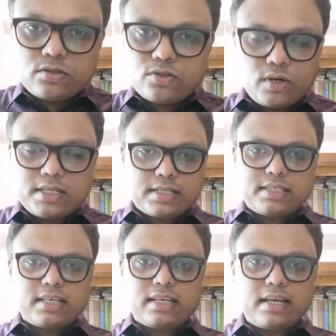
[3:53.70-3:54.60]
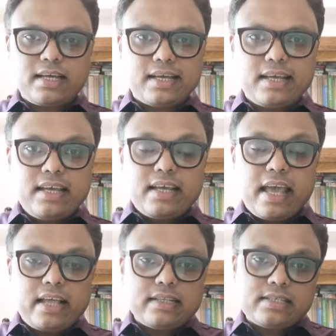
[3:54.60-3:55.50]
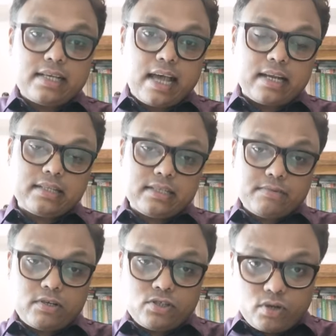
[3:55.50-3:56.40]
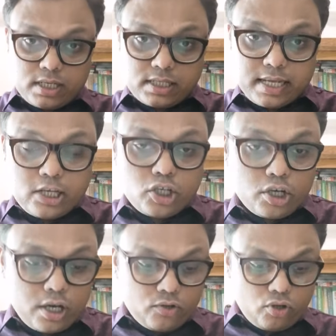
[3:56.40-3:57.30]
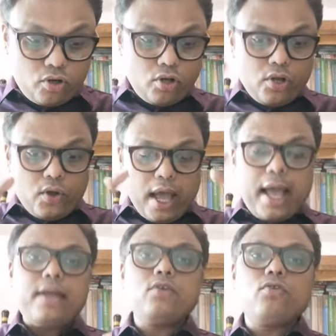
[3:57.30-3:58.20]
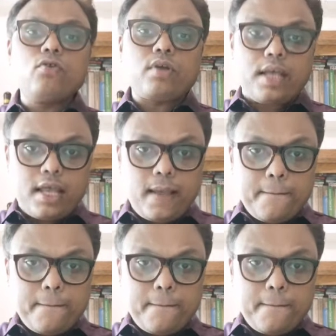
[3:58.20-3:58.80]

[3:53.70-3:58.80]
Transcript: চলে যাচ্ছে হ্যাঁ এক দেশ থেকে আরেক দেশে মানুষ চলে যাচ্ছে এই সংক্রান্ত আইনগুলো কি